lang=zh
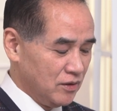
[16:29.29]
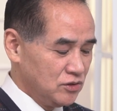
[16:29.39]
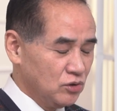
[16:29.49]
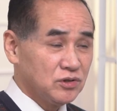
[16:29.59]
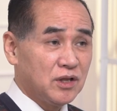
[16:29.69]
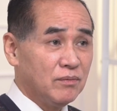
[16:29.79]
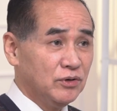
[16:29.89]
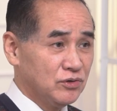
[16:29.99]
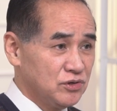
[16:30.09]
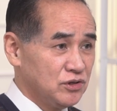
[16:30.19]
就是它们
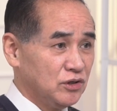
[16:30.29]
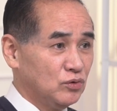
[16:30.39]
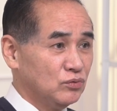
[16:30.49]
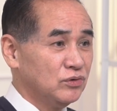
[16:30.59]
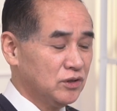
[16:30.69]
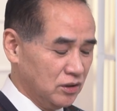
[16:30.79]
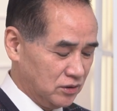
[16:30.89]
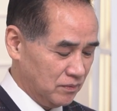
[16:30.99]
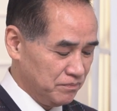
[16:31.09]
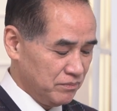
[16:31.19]
有自己独特
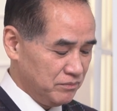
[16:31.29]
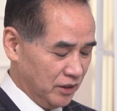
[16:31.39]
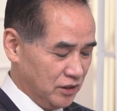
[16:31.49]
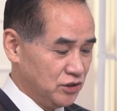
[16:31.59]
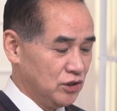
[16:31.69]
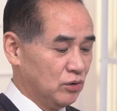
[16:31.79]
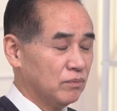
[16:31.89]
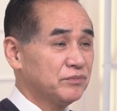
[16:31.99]
的免疫系统。